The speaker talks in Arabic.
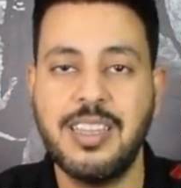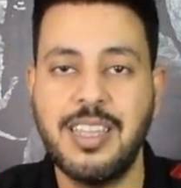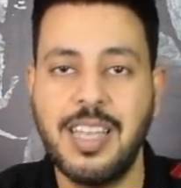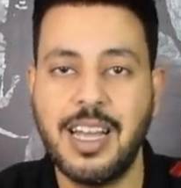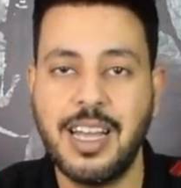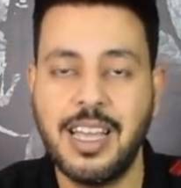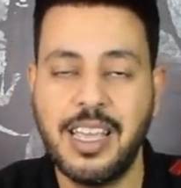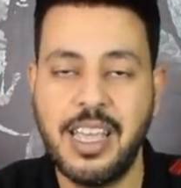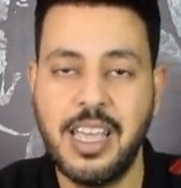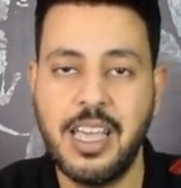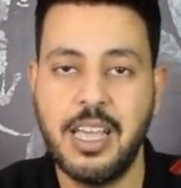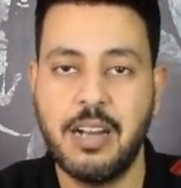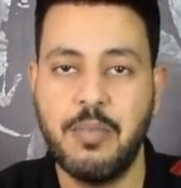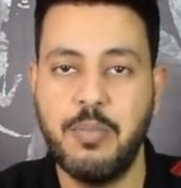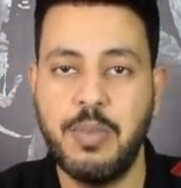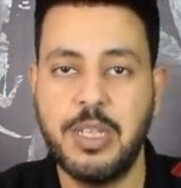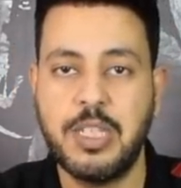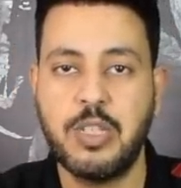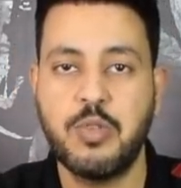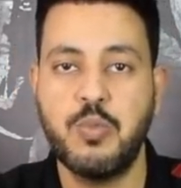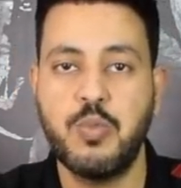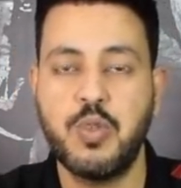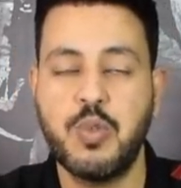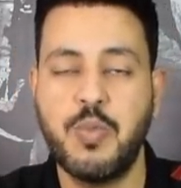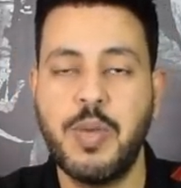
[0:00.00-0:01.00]
تغيير
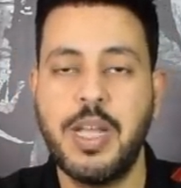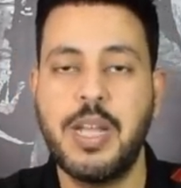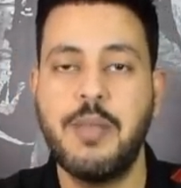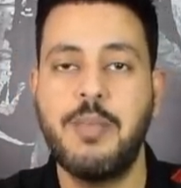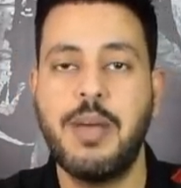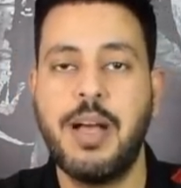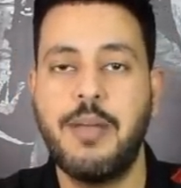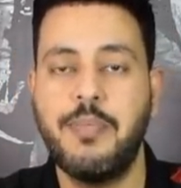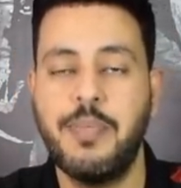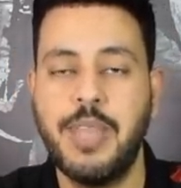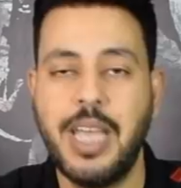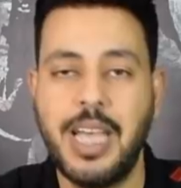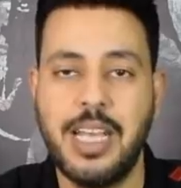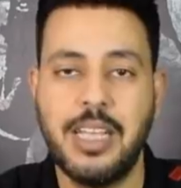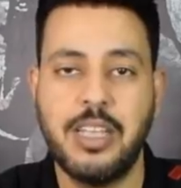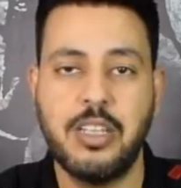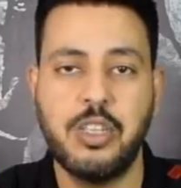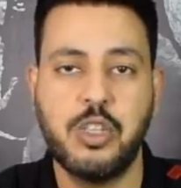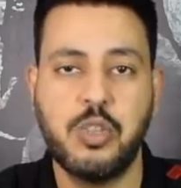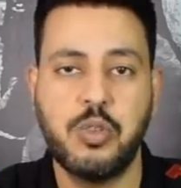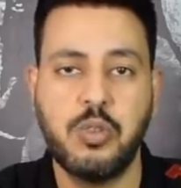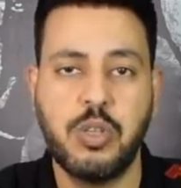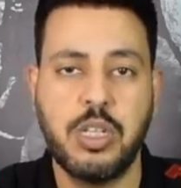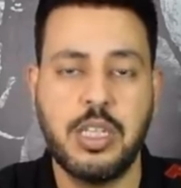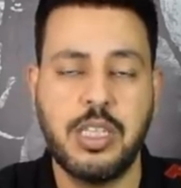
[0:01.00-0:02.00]
بيتسو موسيماني مع بدايه
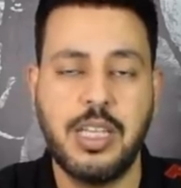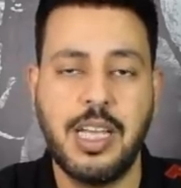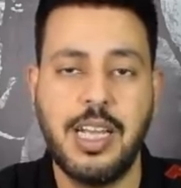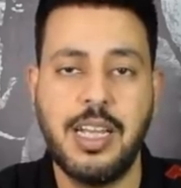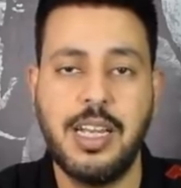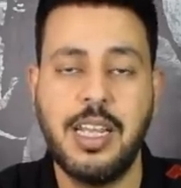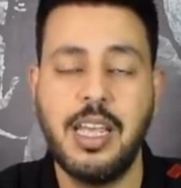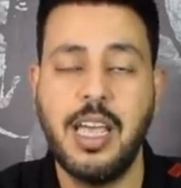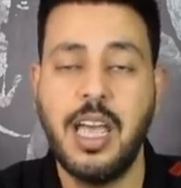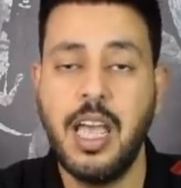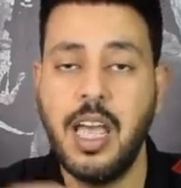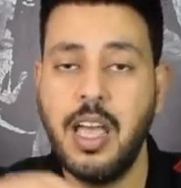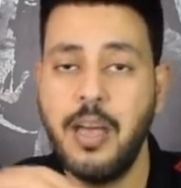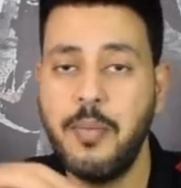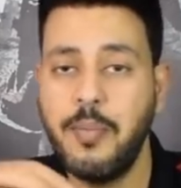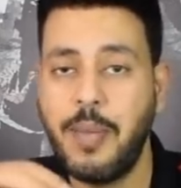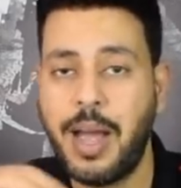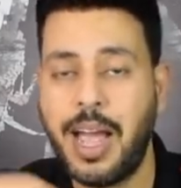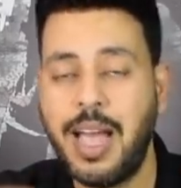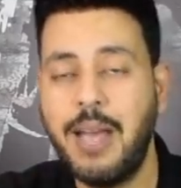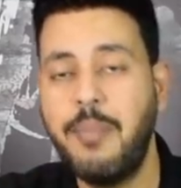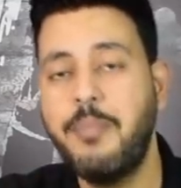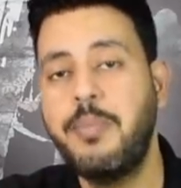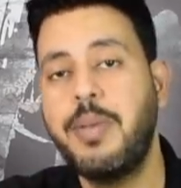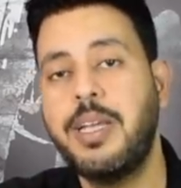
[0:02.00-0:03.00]
الشوط الثاني
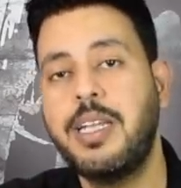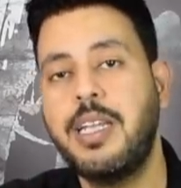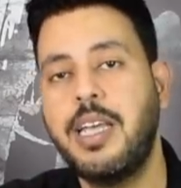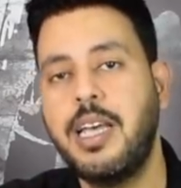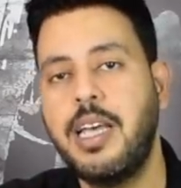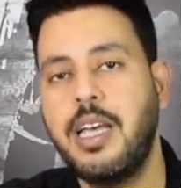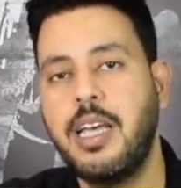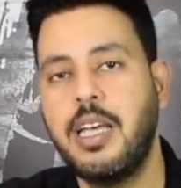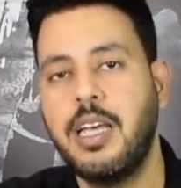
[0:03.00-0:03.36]
محمد